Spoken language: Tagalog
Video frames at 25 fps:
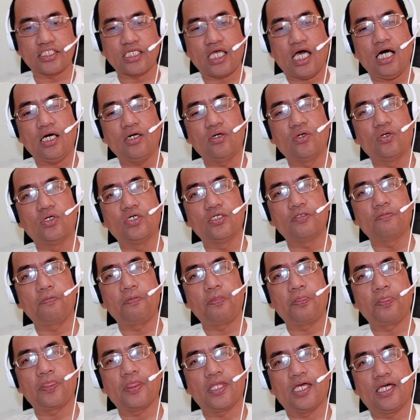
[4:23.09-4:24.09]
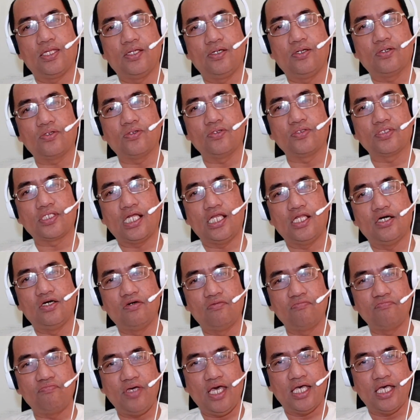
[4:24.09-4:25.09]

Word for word: sahod, ano, kung dalawang